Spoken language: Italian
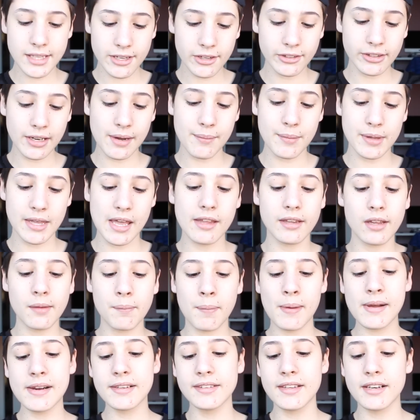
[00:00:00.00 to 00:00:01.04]
03 mi chiede,
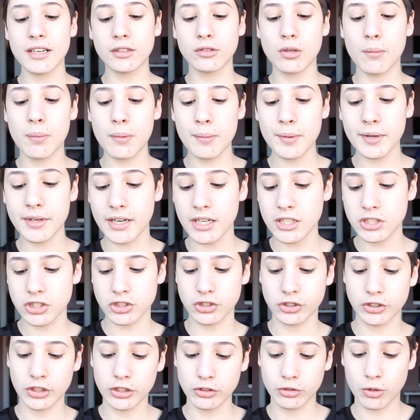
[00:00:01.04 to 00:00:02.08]
parla della tua prima
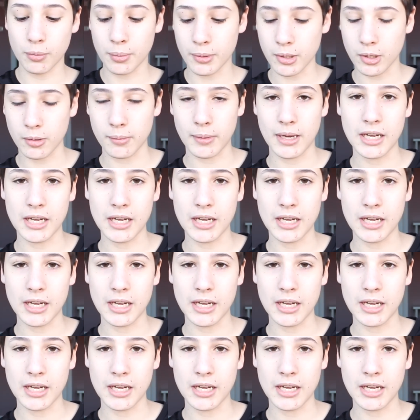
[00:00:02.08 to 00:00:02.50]
crush o del tuo primo